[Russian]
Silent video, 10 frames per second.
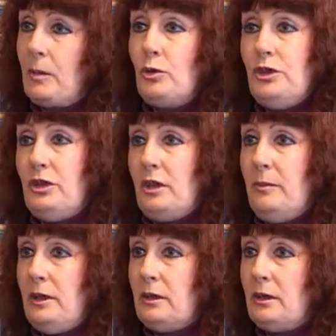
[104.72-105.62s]

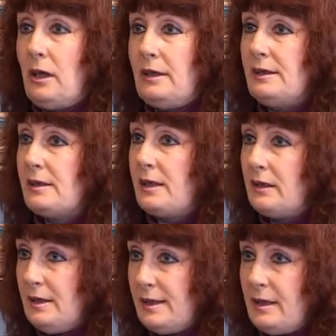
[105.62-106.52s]
работниками отдела
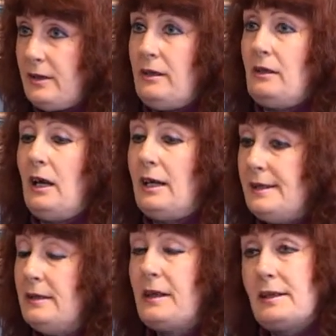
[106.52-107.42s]
статистики
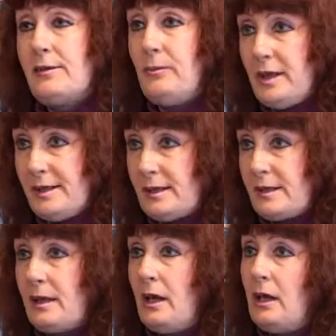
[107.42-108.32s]
один раз в
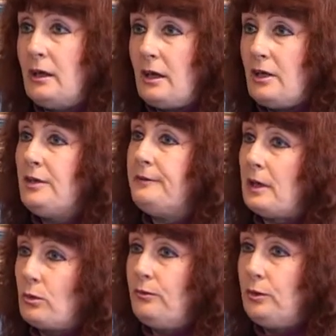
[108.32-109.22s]
месяц, каждый
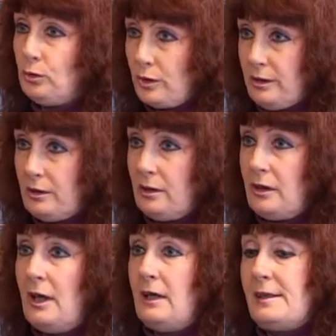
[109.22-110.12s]
второй
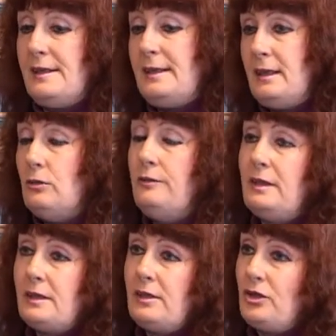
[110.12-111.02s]
вторник с 10 до
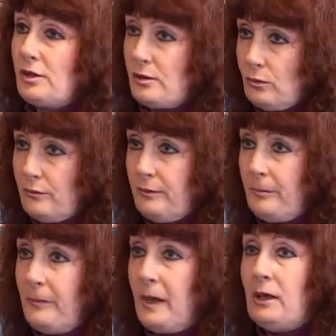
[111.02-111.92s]
12 часов.
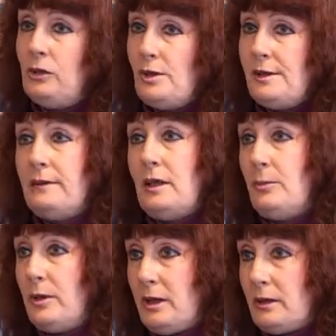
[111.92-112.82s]
То есть в
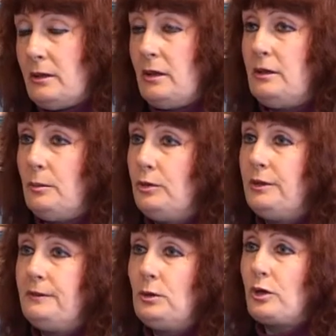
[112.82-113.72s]
ноябре это
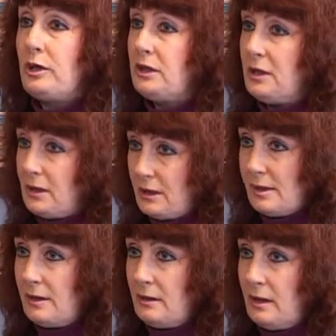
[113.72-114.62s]
будет вторник
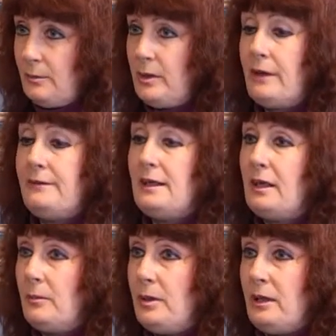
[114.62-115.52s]
13 ноября, в
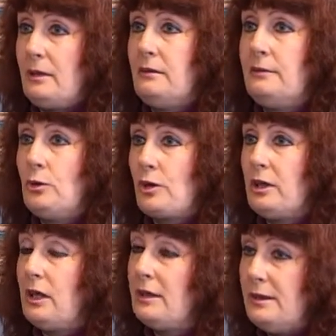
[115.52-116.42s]
декабре
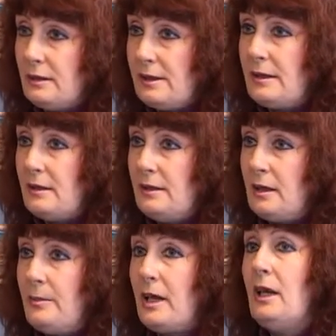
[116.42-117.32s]
вторник 11
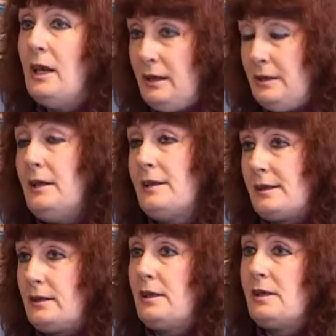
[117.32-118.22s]
декабря и далее
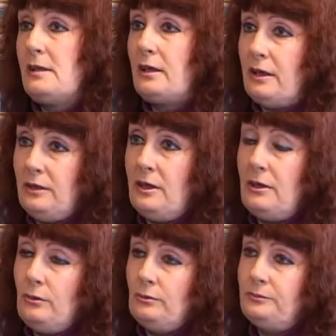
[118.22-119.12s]
согласно календарю.